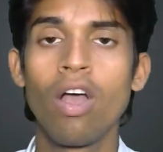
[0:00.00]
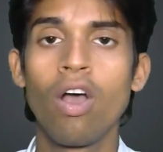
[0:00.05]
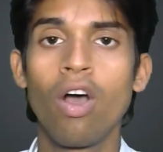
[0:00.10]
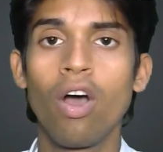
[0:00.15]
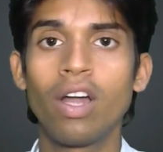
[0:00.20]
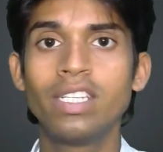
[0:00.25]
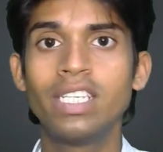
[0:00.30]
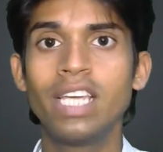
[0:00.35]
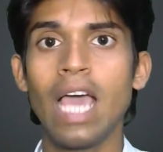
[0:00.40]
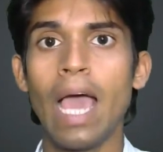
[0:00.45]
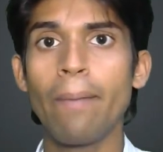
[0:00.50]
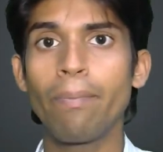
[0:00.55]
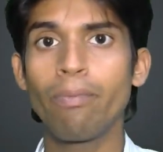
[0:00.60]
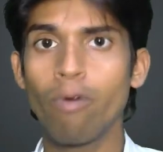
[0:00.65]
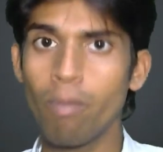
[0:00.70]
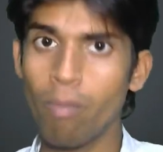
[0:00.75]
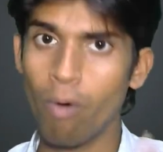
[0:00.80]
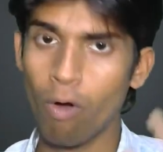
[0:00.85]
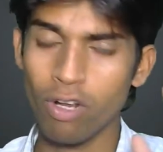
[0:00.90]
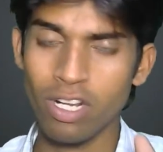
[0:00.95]
और ये आपको
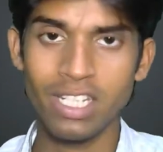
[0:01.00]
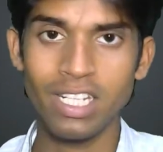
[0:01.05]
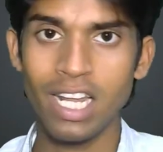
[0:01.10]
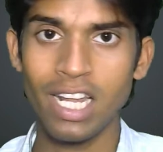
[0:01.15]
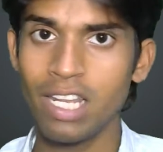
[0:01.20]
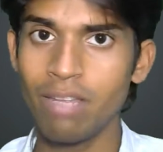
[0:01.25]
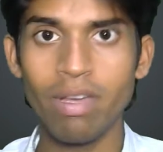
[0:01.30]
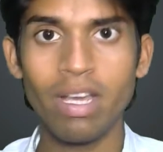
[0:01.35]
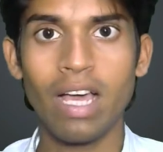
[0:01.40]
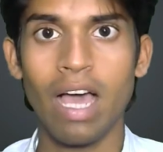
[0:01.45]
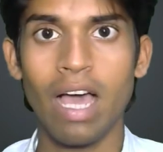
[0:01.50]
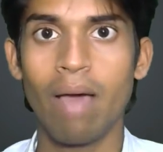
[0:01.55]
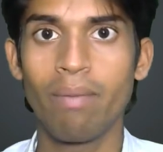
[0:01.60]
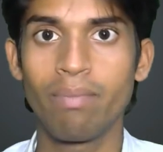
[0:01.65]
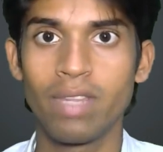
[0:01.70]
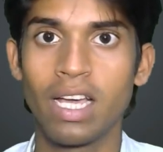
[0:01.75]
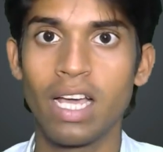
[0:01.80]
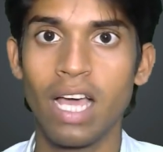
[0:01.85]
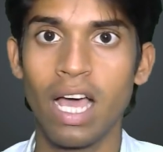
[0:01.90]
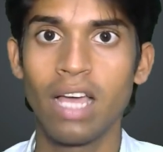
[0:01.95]
बहुत रियली में काम
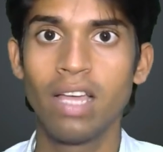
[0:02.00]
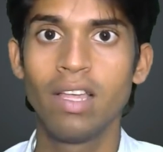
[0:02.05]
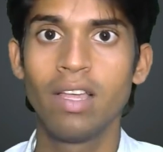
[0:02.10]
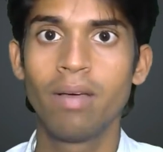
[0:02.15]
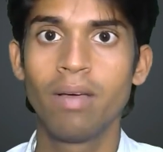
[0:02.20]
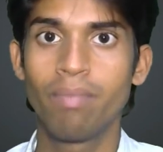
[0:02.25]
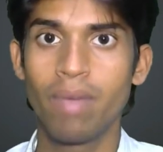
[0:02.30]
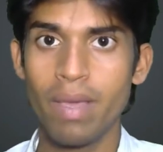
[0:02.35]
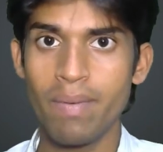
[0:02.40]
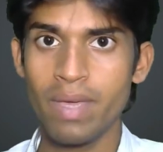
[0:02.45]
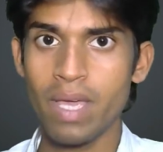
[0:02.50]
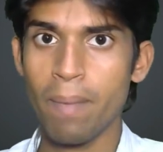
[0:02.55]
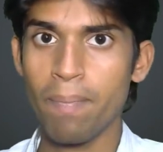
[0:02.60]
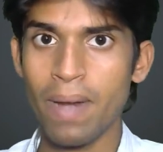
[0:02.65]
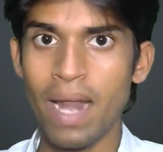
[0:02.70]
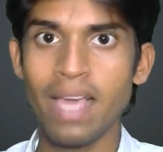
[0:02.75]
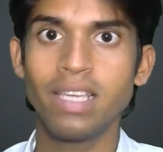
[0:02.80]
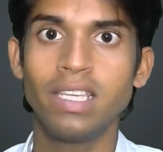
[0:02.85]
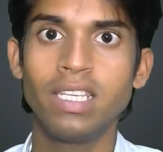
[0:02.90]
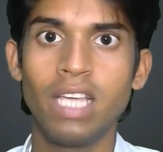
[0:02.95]
देगा मैं भी
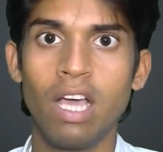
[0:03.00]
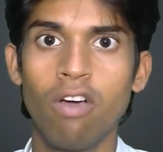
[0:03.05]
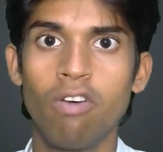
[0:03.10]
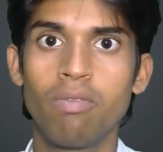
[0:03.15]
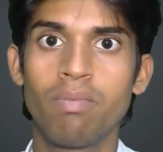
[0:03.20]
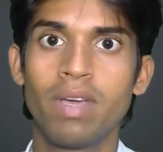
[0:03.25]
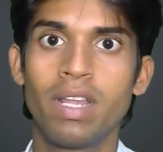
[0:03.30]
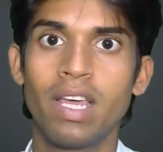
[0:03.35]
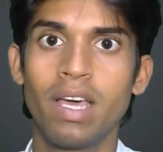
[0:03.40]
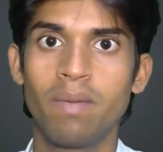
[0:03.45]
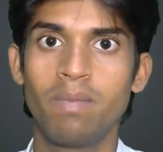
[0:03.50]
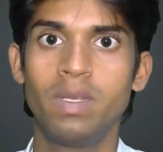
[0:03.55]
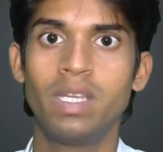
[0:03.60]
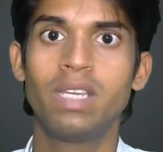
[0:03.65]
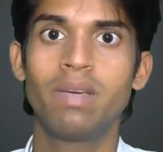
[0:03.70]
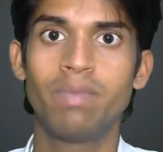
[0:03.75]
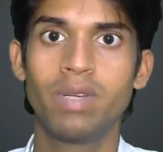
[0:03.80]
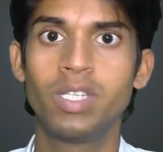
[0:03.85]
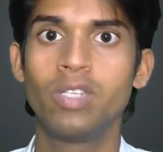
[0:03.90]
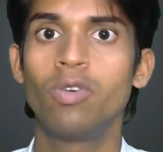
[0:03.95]
अप्लाई किया हूँ मेरे अभी के
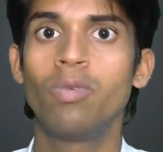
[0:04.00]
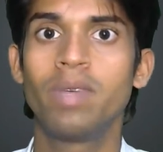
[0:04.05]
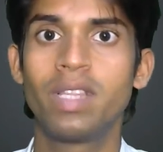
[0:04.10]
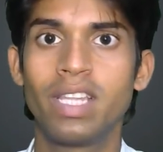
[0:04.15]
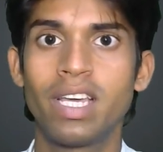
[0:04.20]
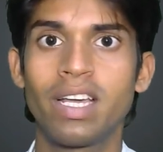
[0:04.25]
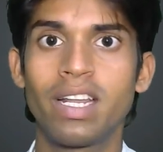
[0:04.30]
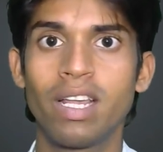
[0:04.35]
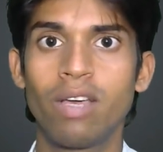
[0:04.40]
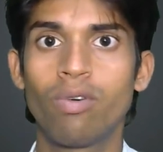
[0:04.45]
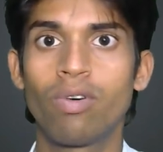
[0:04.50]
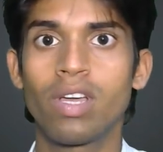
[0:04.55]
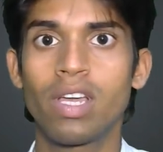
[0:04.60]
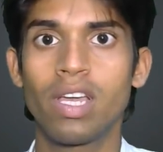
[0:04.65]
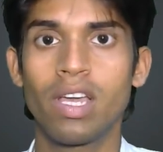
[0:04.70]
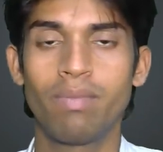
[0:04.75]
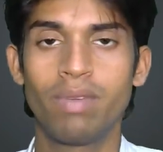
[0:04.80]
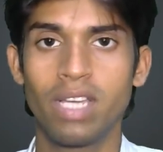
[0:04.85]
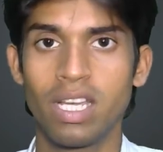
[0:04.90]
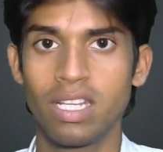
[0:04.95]
वीडियो में देख रहे होंगे
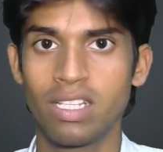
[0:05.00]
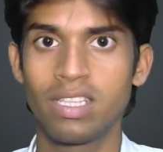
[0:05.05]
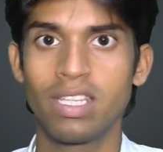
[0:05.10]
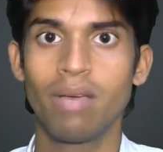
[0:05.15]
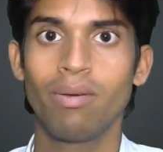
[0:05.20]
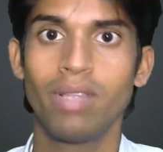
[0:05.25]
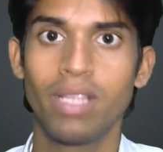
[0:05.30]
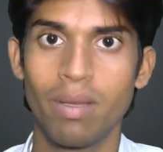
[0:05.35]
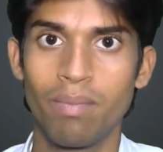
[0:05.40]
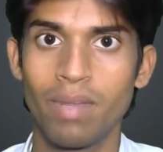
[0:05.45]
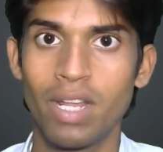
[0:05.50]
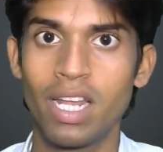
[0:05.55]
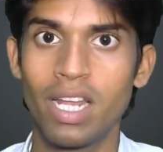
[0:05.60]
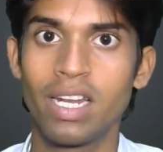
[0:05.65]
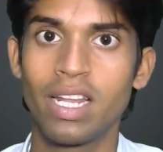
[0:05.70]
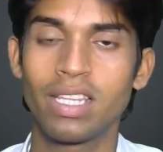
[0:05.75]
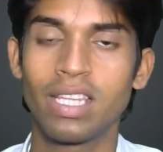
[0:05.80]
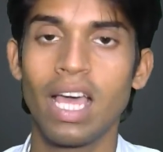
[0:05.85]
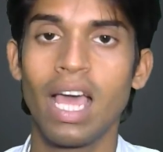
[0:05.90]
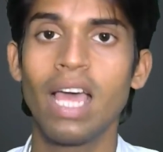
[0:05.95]
अभी का जितना भी थंबनेल
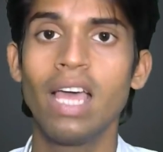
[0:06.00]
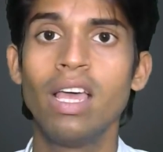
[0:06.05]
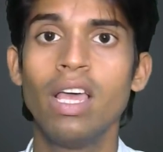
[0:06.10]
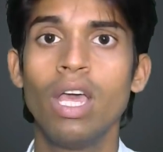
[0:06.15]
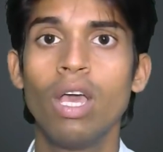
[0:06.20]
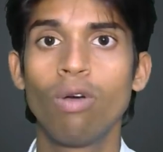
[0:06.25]
रहता है